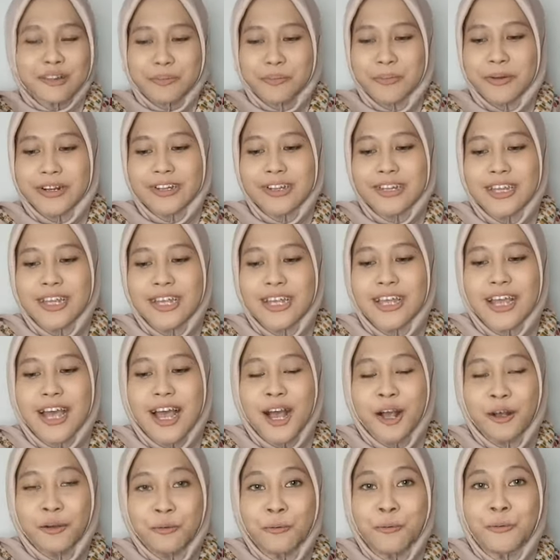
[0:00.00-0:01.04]
seperti
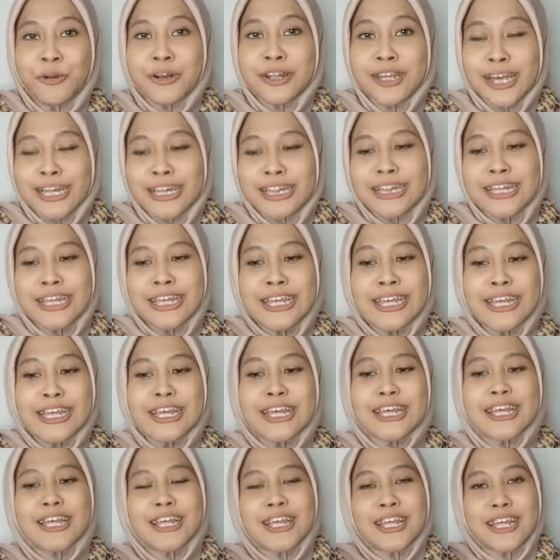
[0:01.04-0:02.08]
aku lihat
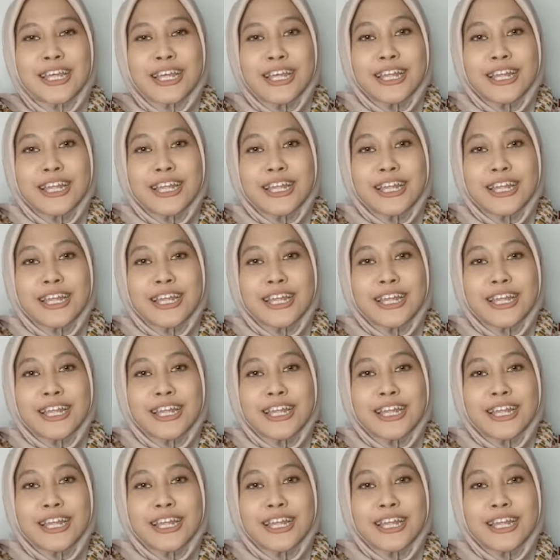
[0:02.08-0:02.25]
di